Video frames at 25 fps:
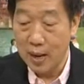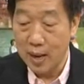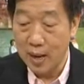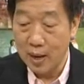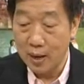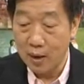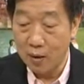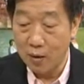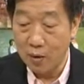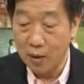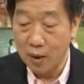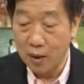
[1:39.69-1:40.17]

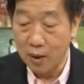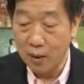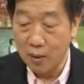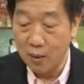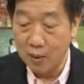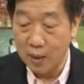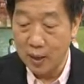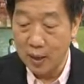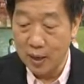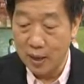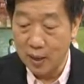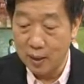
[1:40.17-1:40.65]
แรกๆเราก็
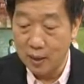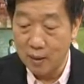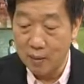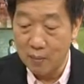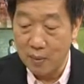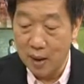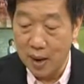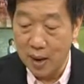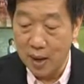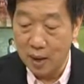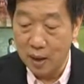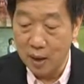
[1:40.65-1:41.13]
เรียน
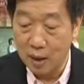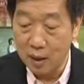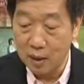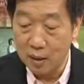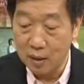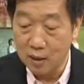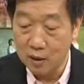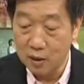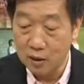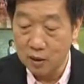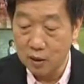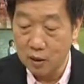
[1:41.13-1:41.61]
ขึ้นมา
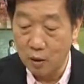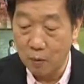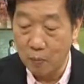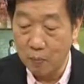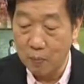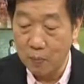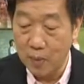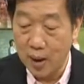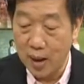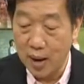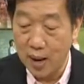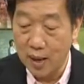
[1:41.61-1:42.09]
ก็จ
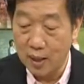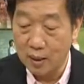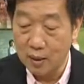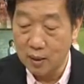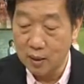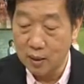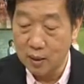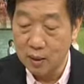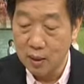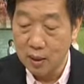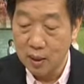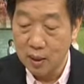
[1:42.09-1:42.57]
บมา